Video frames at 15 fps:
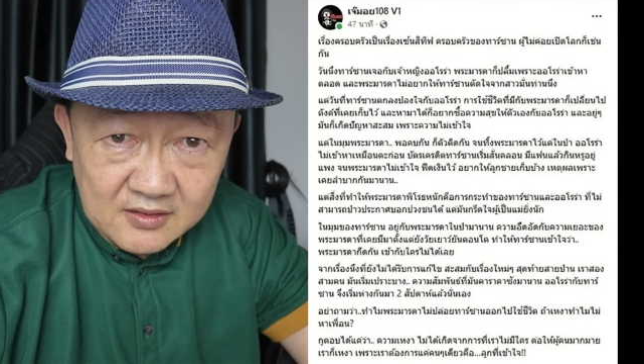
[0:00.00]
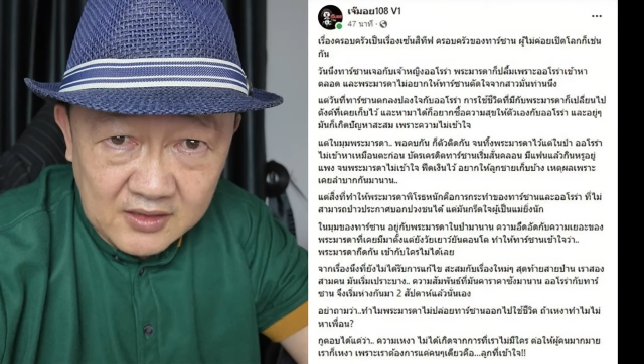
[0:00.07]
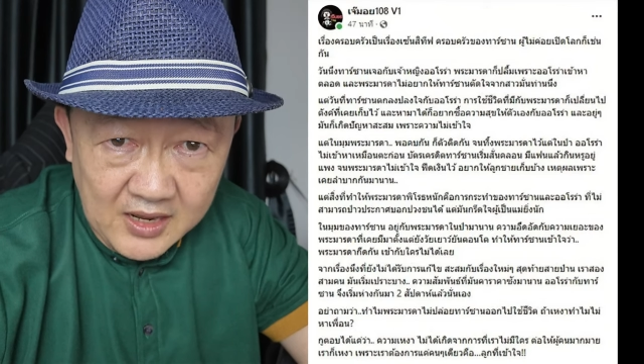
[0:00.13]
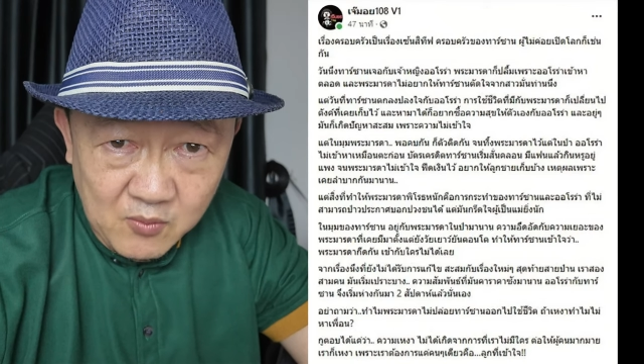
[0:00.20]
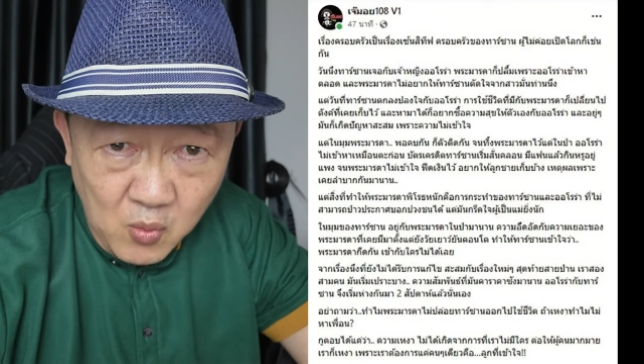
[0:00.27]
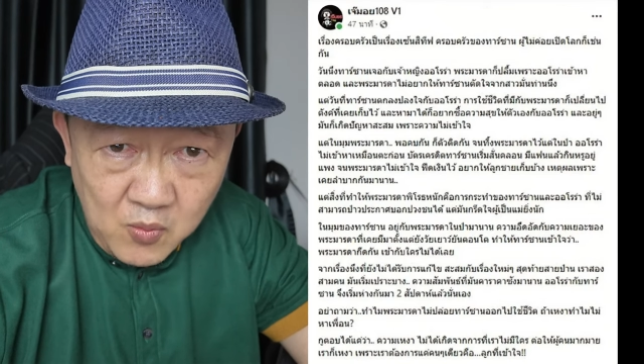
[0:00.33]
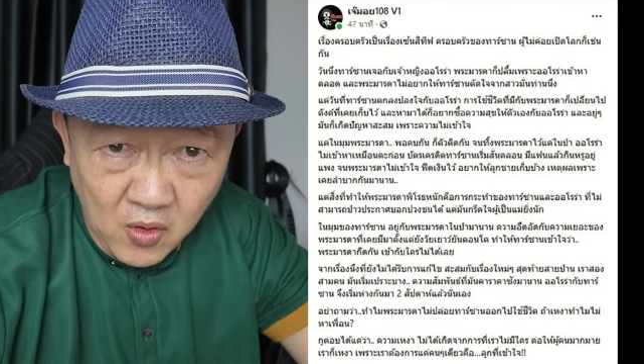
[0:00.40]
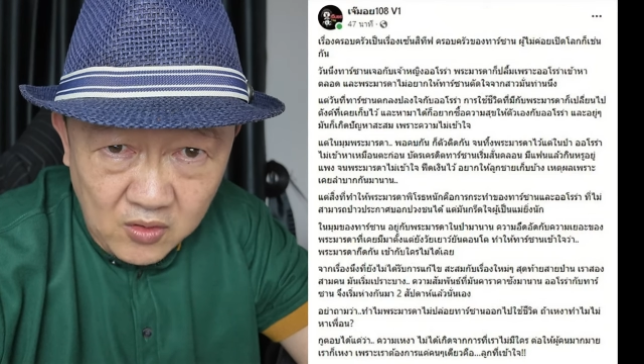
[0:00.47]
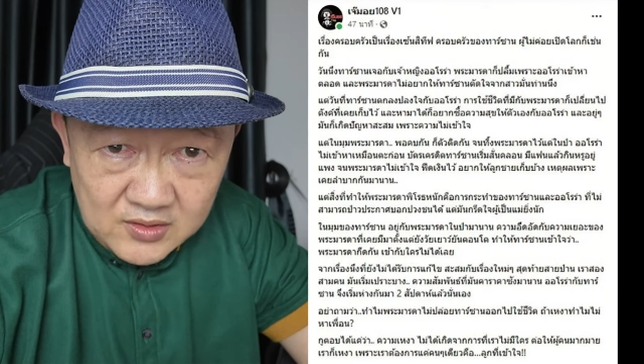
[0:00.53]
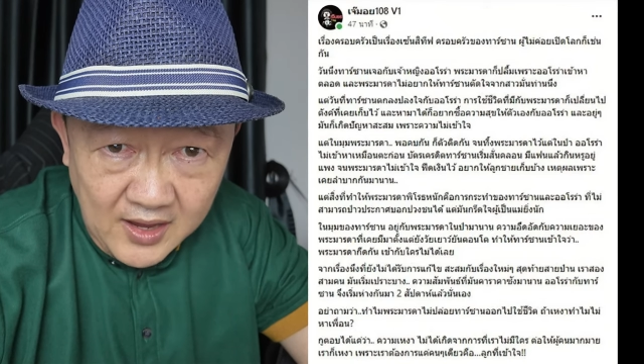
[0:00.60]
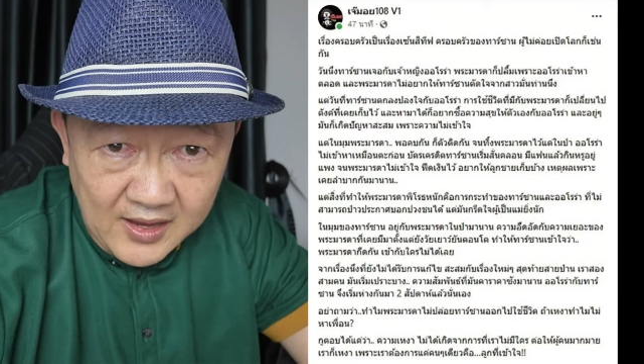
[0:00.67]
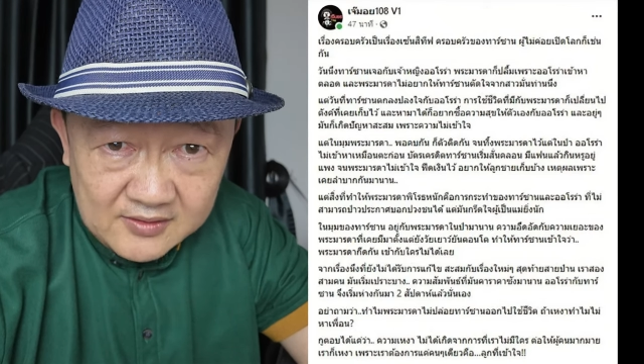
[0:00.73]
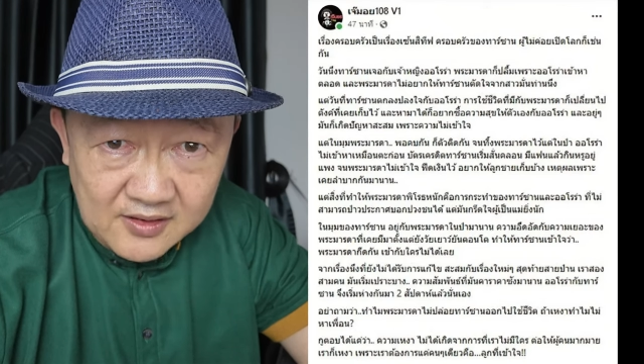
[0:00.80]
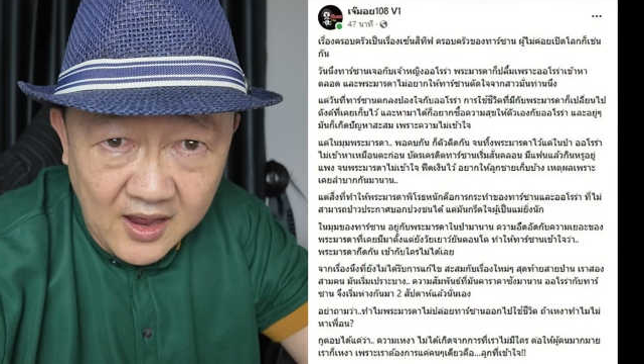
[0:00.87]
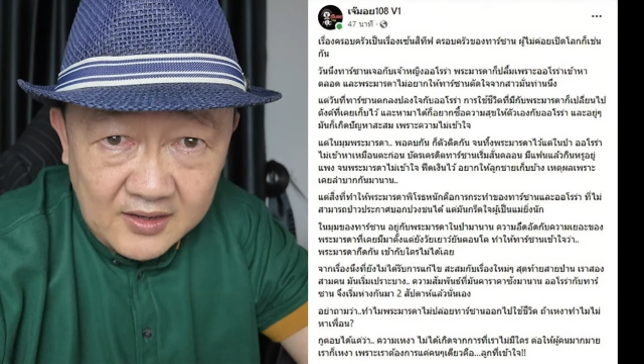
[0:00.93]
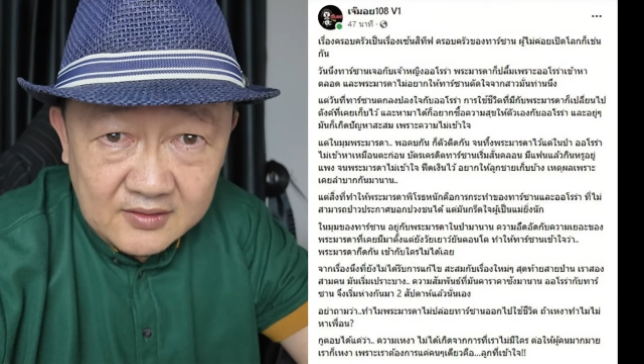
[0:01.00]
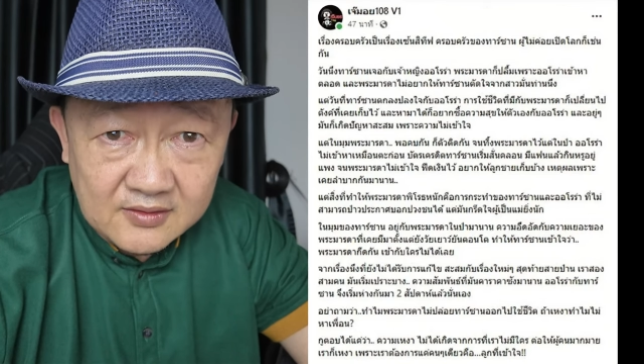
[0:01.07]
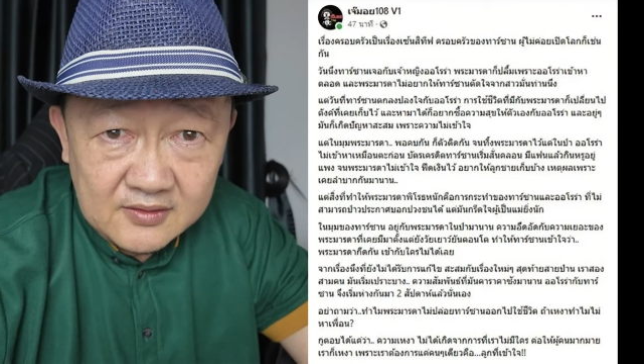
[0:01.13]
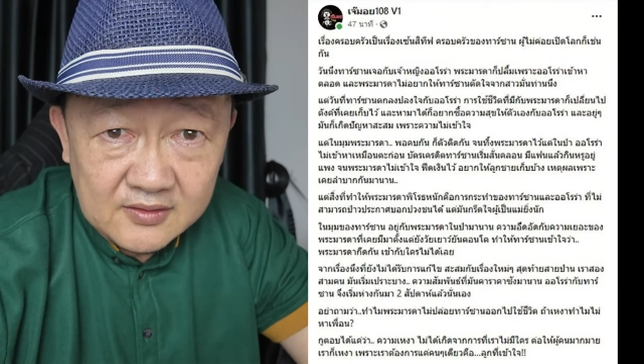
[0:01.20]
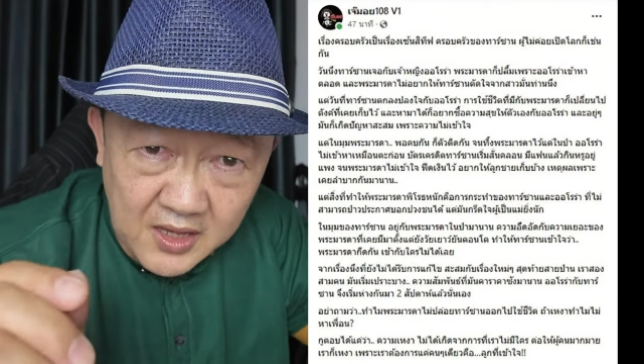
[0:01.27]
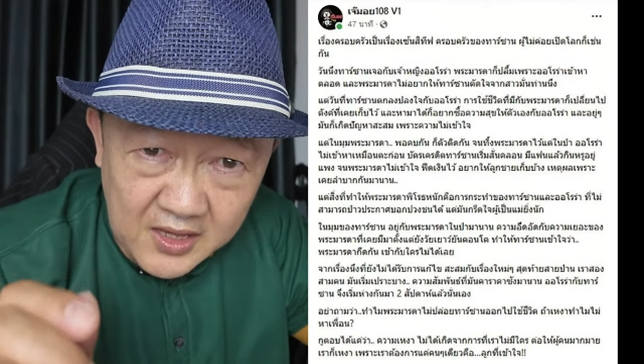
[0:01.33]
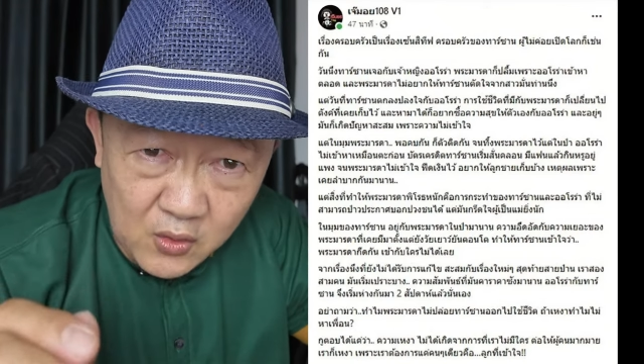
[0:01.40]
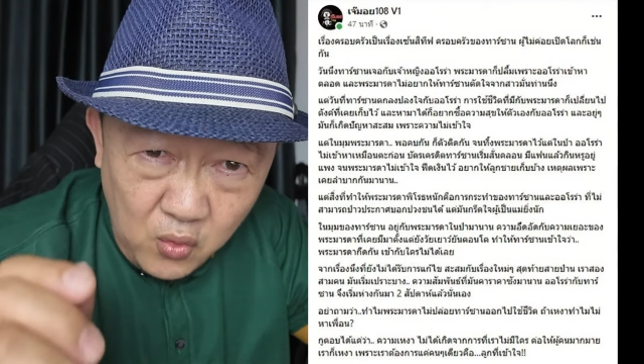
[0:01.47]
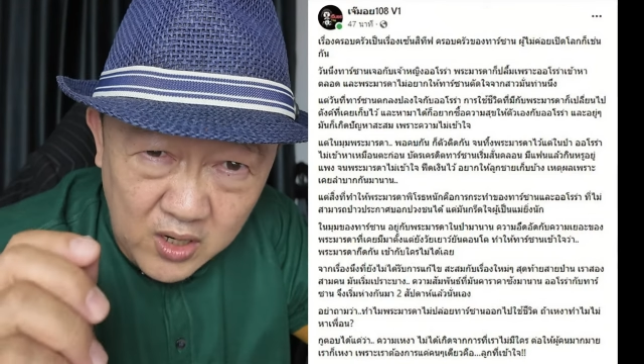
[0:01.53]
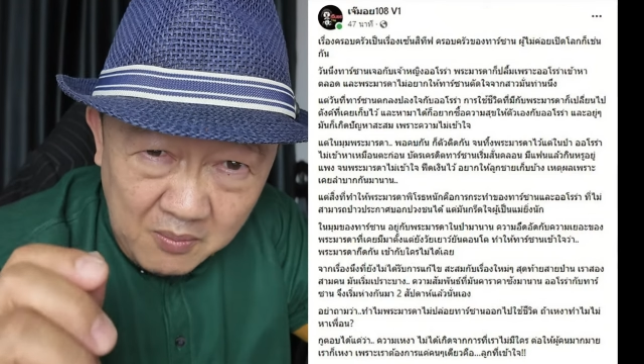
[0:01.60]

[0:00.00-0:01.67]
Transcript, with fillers: ในมุมของทาซานที่อยู่